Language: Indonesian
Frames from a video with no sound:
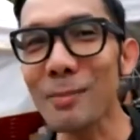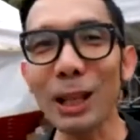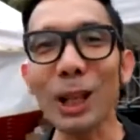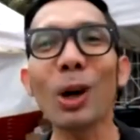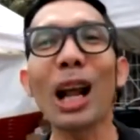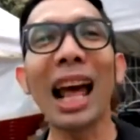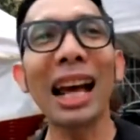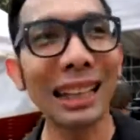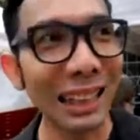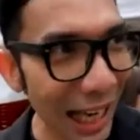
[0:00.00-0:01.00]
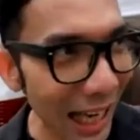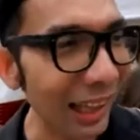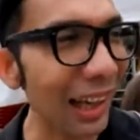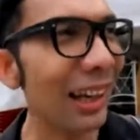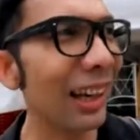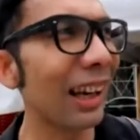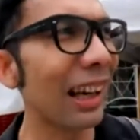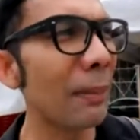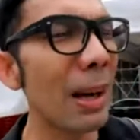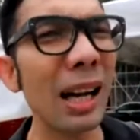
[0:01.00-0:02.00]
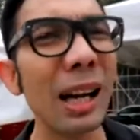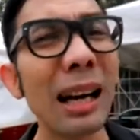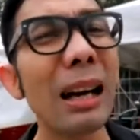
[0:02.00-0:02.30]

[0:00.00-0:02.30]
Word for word: sempat keluar lagi ya karena emang